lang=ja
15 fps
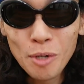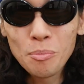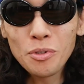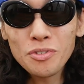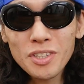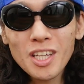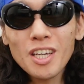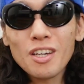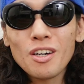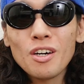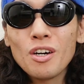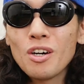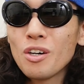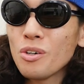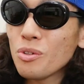僕ね、
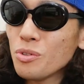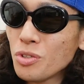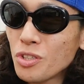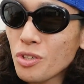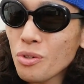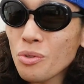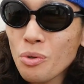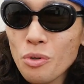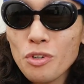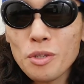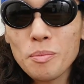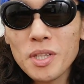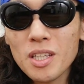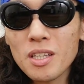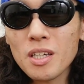後ろの方
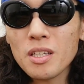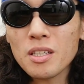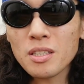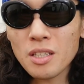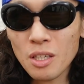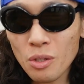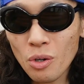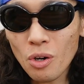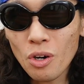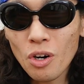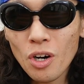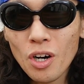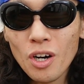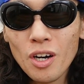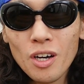で見てたんですけど、